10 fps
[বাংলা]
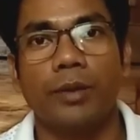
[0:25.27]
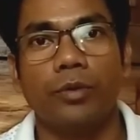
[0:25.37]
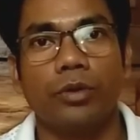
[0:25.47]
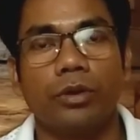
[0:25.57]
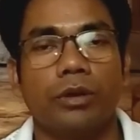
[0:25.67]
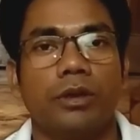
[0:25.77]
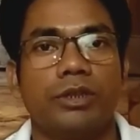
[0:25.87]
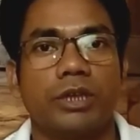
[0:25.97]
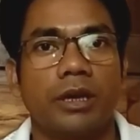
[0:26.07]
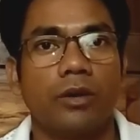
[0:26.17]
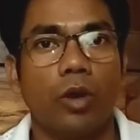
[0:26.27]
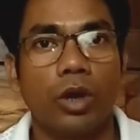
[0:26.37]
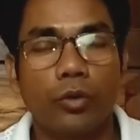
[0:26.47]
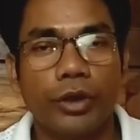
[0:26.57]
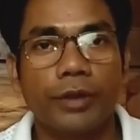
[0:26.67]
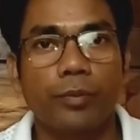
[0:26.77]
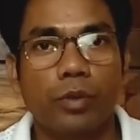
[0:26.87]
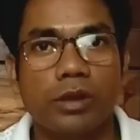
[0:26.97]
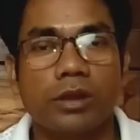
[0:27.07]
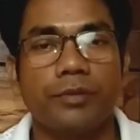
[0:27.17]
এবং যারা অনগোয়িং
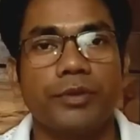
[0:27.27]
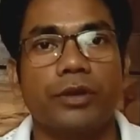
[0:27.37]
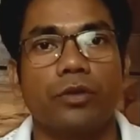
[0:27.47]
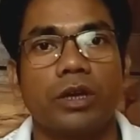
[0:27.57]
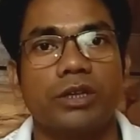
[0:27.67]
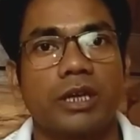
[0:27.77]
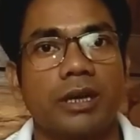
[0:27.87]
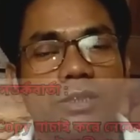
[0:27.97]
প্রসেসে বিএড হোল্ডার যারা